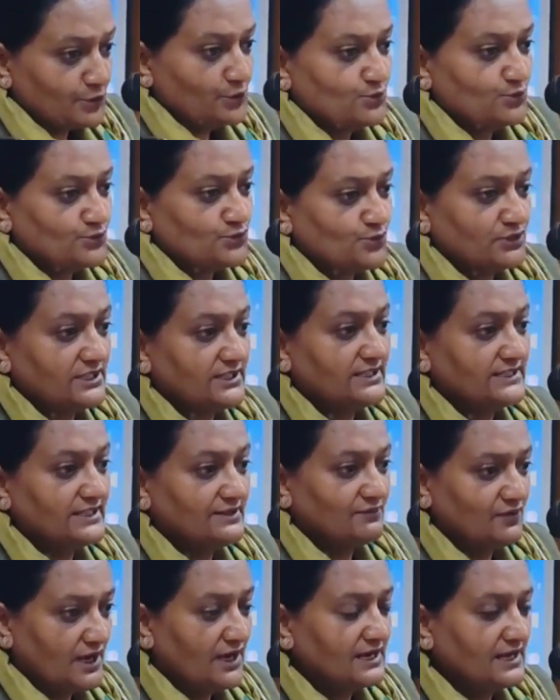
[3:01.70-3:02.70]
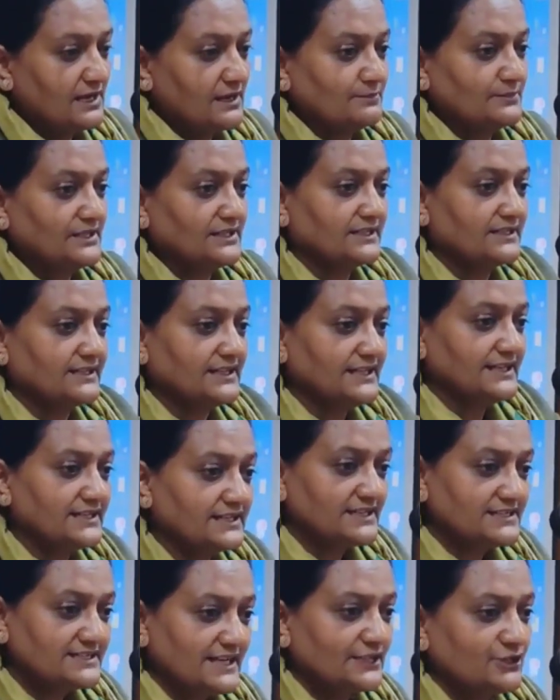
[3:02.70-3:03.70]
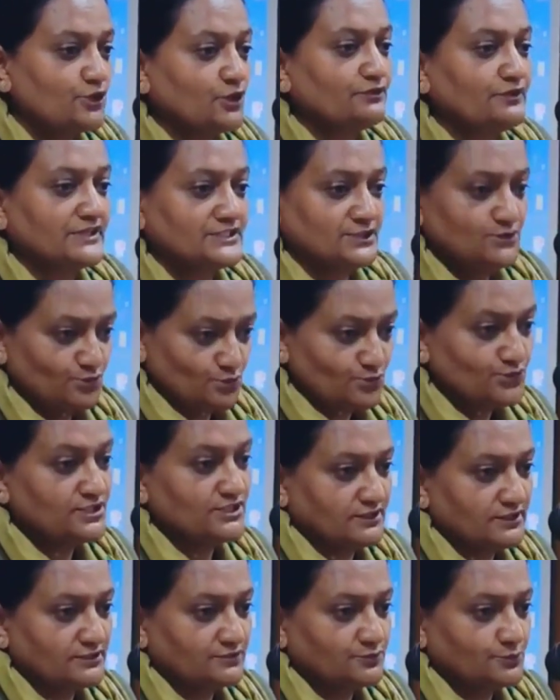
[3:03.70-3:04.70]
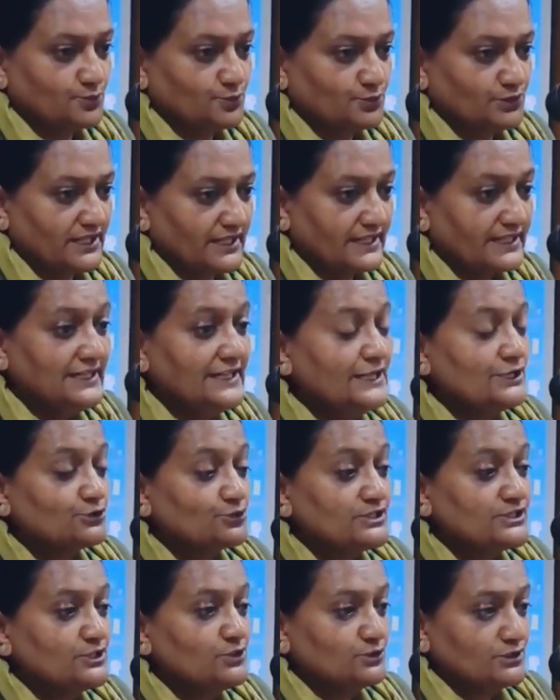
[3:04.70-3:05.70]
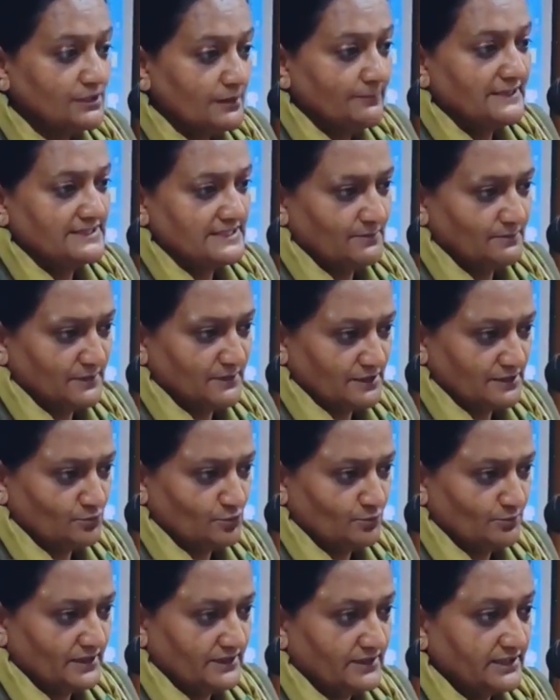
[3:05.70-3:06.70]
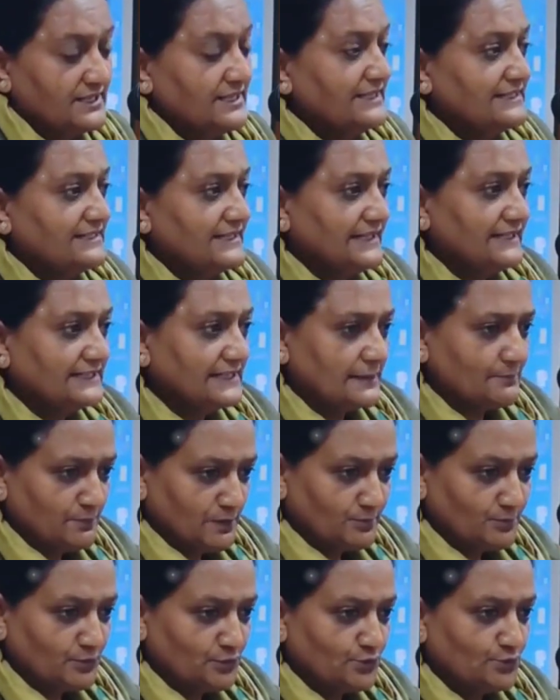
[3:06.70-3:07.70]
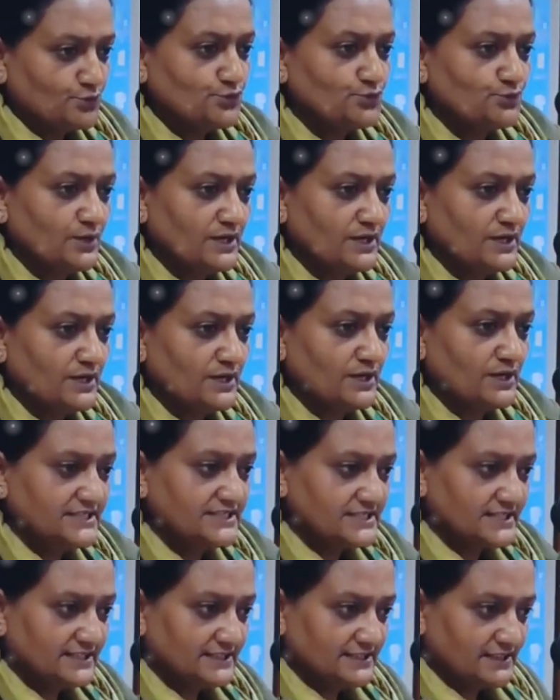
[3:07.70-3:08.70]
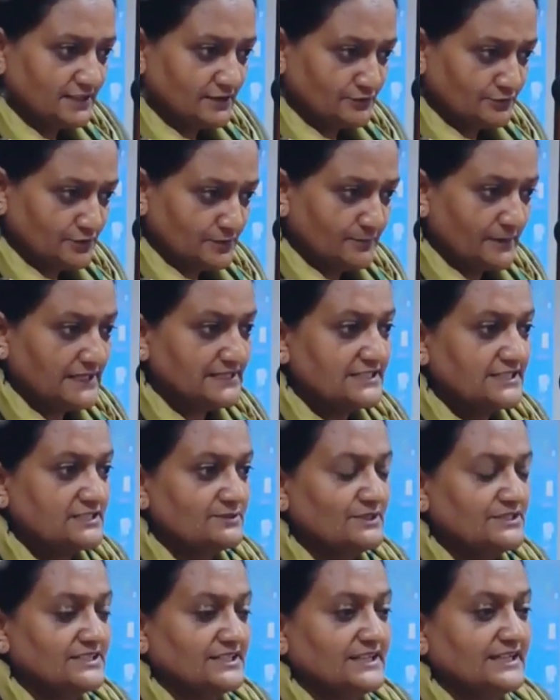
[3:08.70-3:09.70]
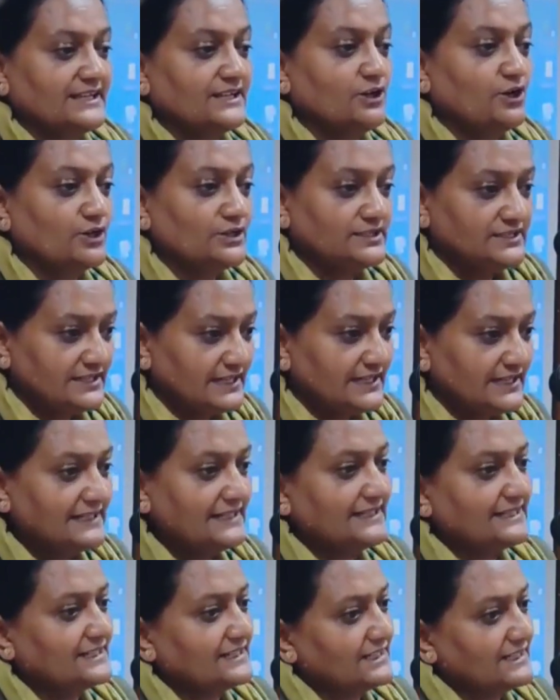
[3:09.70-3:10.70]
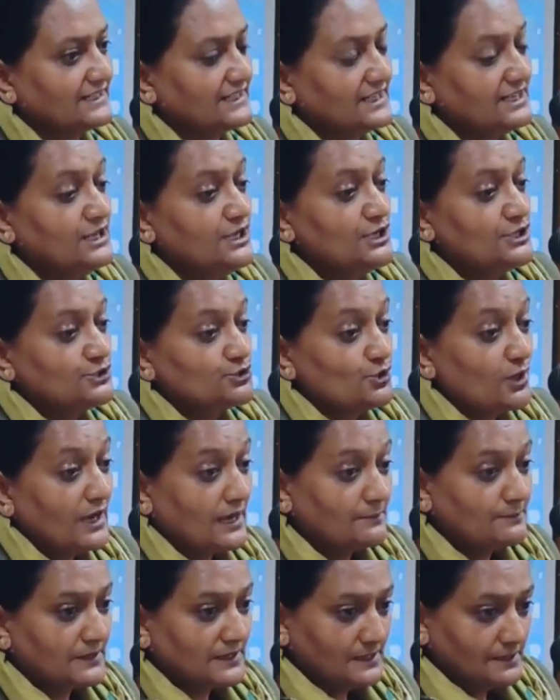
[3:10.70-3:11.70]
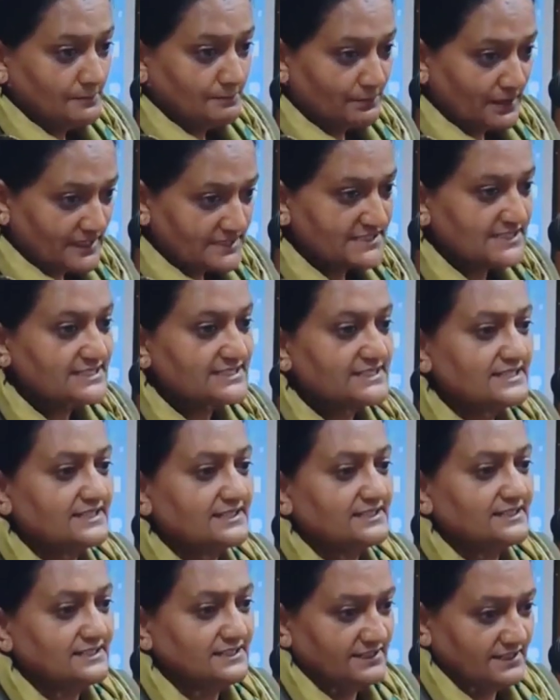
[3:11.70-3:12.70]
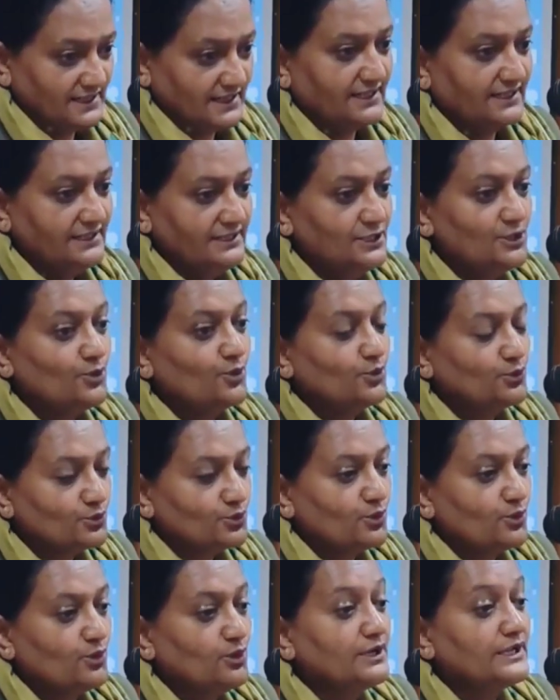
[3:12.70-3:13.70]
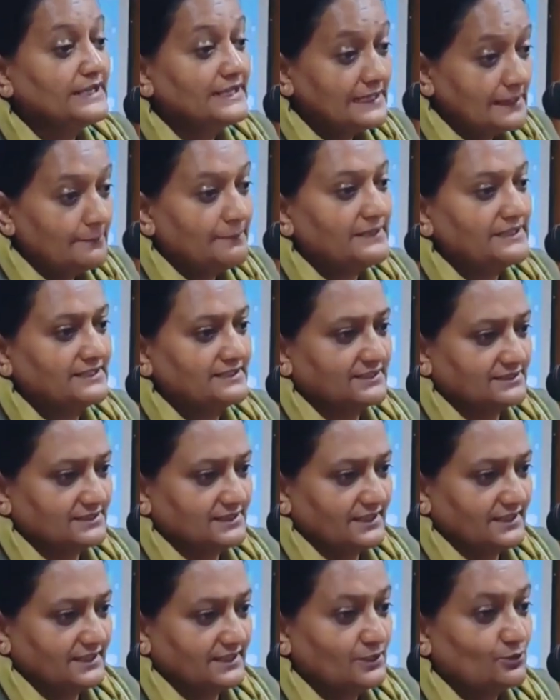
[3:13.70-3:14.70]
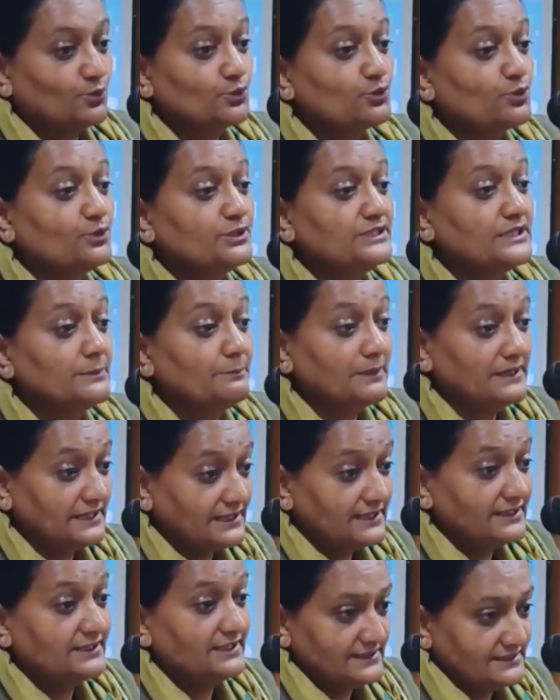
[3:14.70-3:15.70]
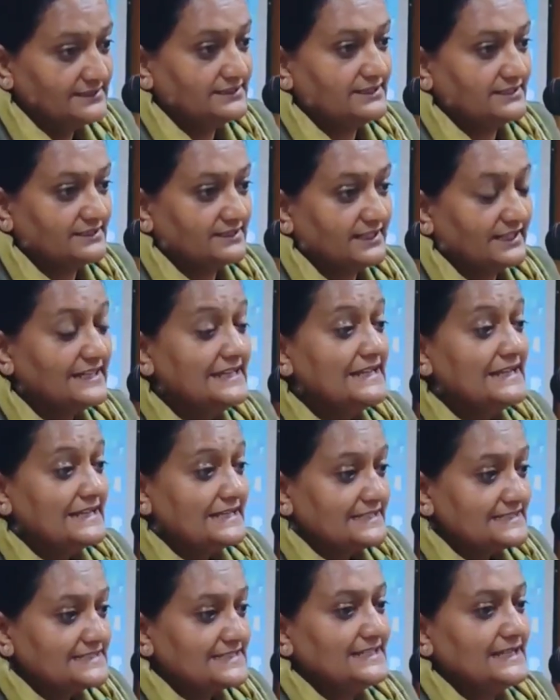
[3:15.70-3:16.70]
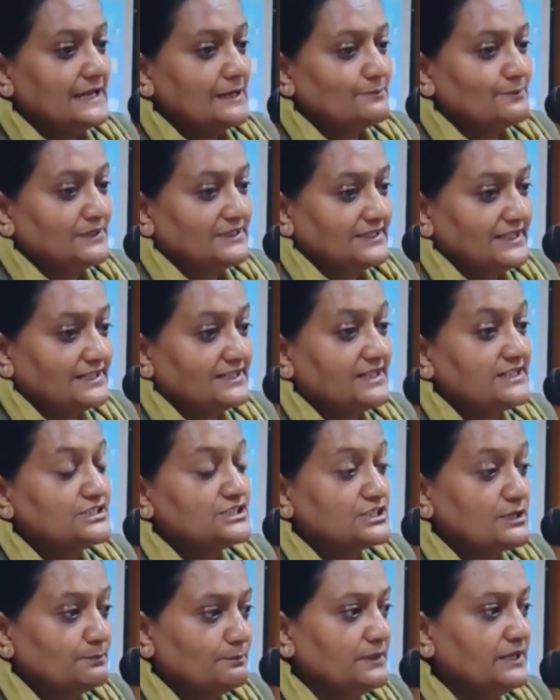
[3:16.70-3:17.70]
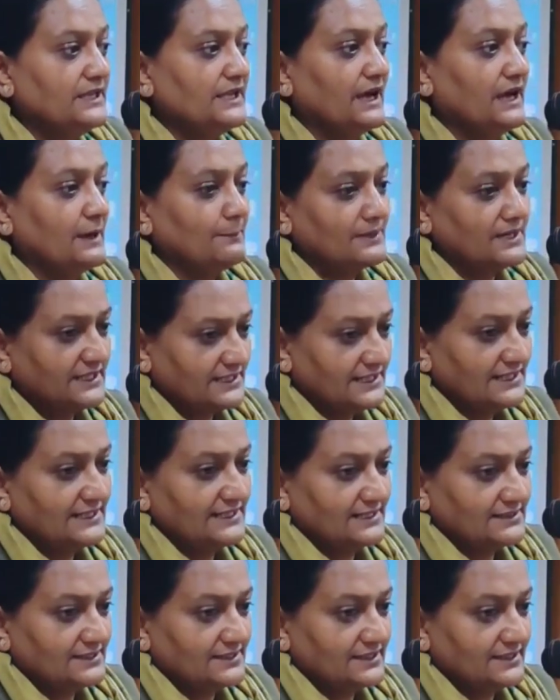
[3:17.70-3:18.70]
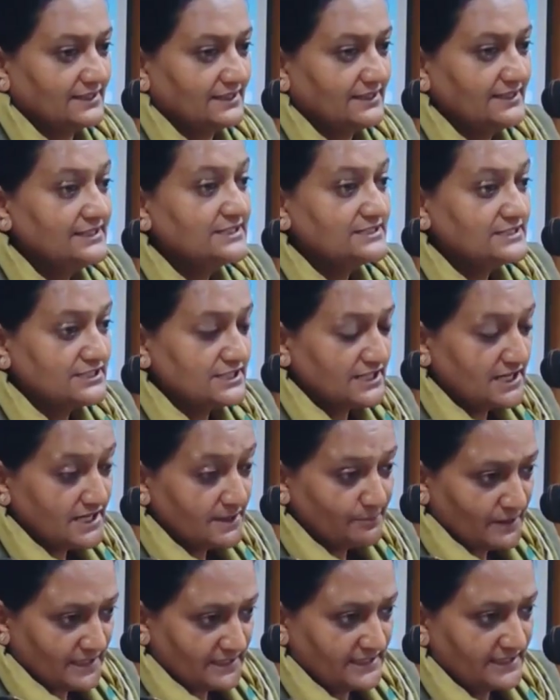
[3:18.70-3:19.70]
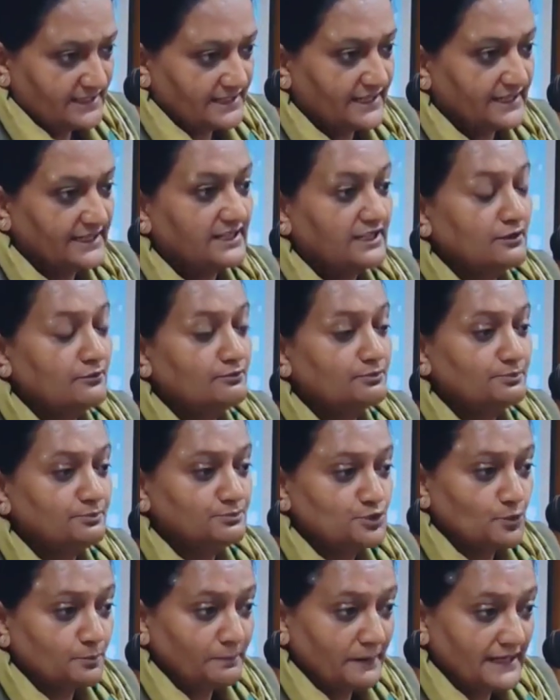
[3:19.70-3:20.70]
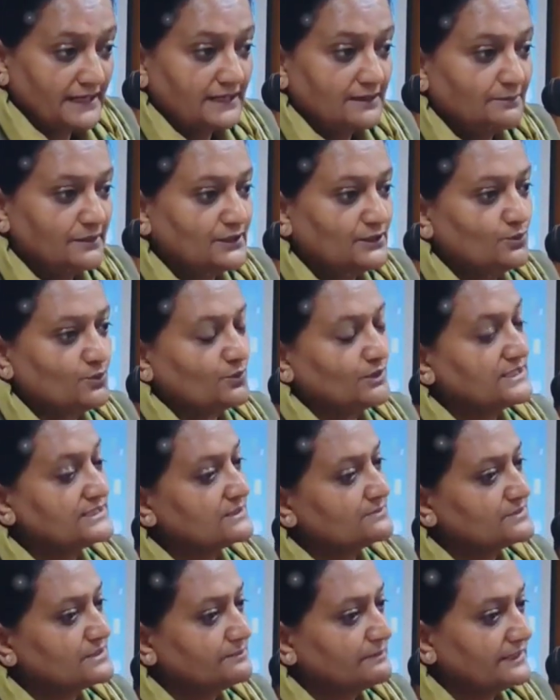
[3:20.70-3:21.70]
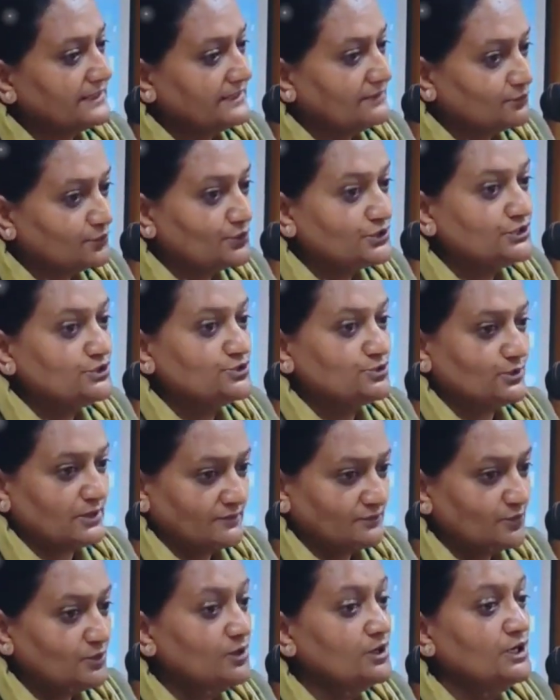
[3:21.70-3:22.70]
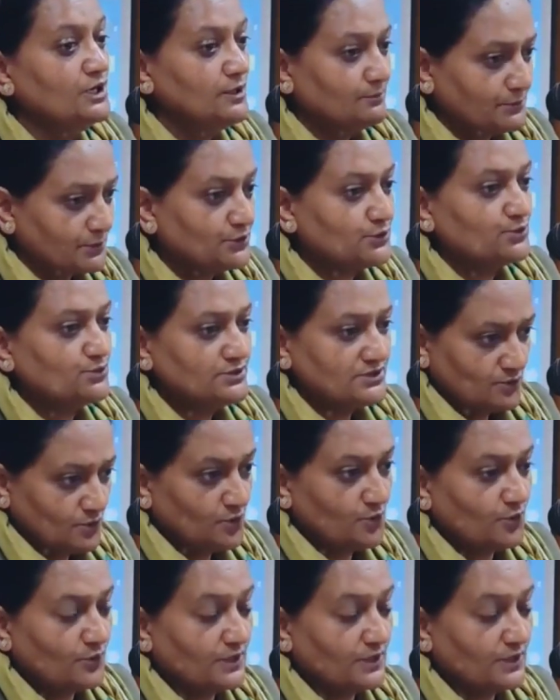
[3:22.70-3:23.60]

होते हैं ये वहां काम ना करके इनका साइट ऑफ एक्शन दूसरी तरफ को होता है तो इसकी होती है बेसिपिटल मूवमेंट ये टिप में प्रोड्यूस हुआ नीचे की तरफ ब्रांचेज में चलेगा और ये क्या करेगा जो आपकी ब्रांचेज निकलनी है उनको इनहिबिट करता है उनको ये बनने नहीं देता है इसलिए आपने देखना जब भी आप कट लगाते हैं जहां आप कट लगाएंगे जो पहला बर्ड होगा सबसे पहले वही जो है वो प्रोड्यूस होगा